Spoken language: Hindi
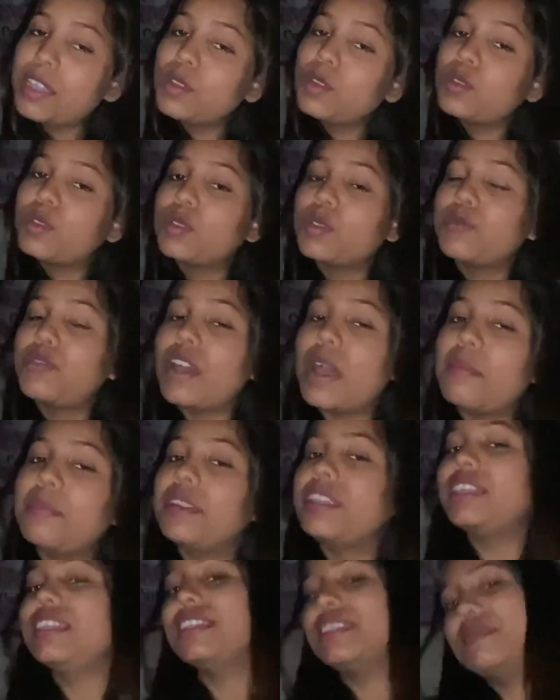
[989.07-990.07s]
यूट्यूब
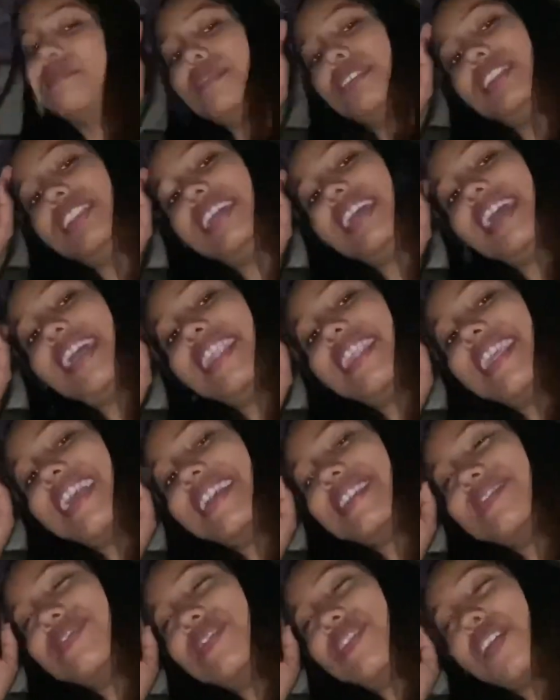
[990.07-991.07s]
फैमिली मिलते हैं
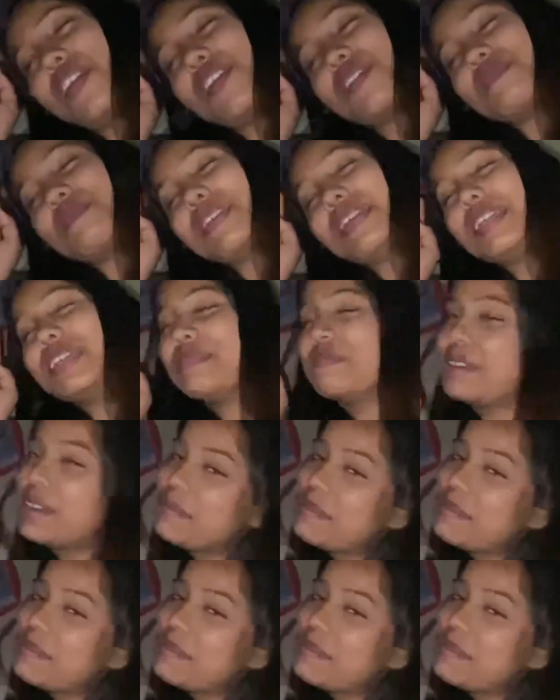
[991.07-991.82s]
नेक्स्ट व्लॉग में बाय